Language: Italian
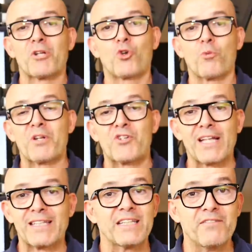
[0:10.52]
Dopo la
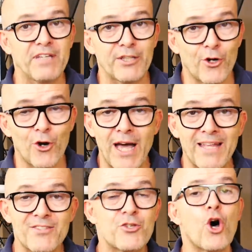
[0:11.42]
scorpacciata di
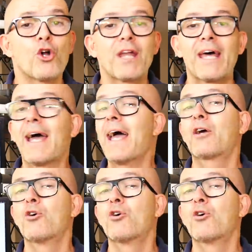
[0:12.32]
video hands-on,